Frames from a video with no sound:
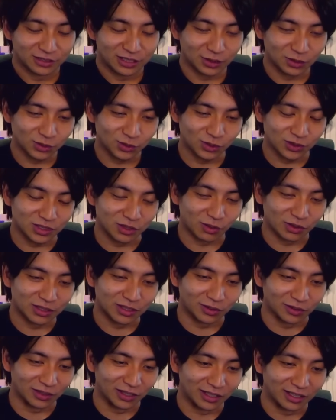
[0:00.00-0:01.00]
楽しそうにした方がい
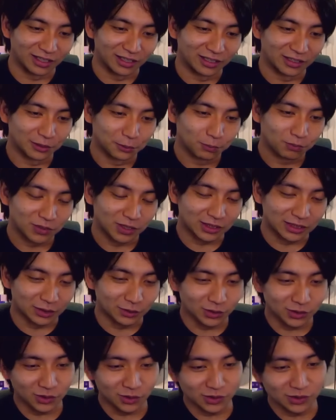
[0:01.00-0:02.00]
いやろなで
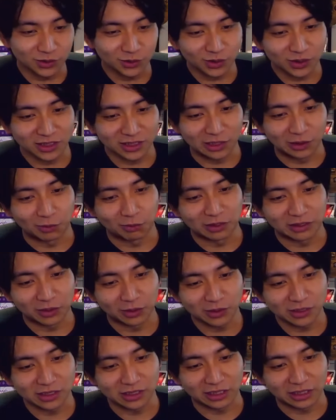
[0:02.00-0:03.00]
楽しそうにずっとしてたらほんまに
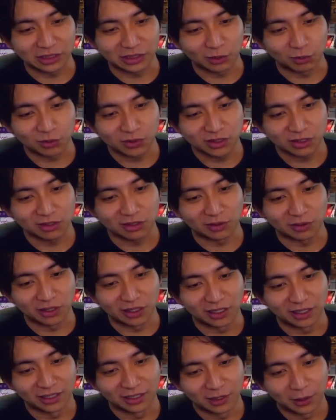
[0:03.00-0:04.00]
楽しいんかなって思っちゃうんやろ
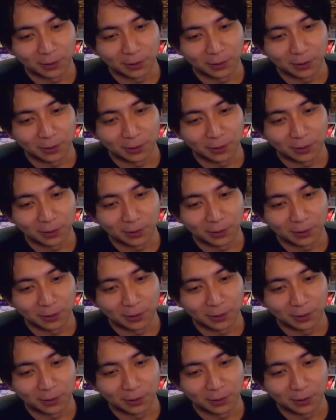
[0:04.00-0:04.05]
な